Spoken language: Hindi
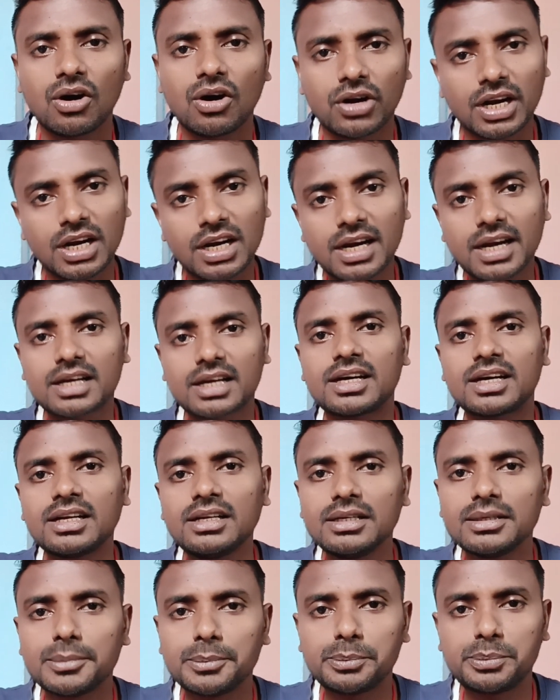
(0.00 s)
और
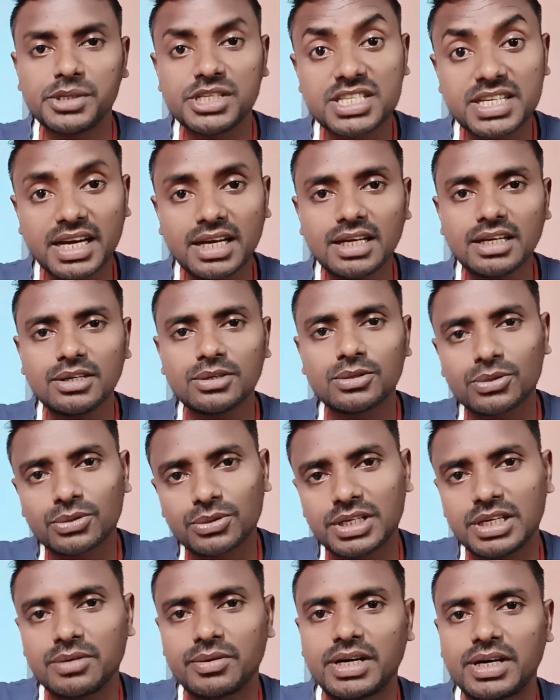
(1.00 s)
लड़कर विजय
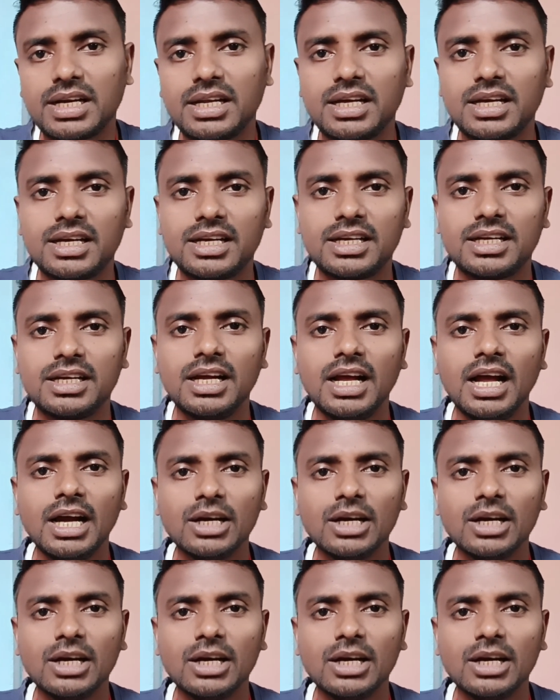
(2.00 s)
होने वाले हैं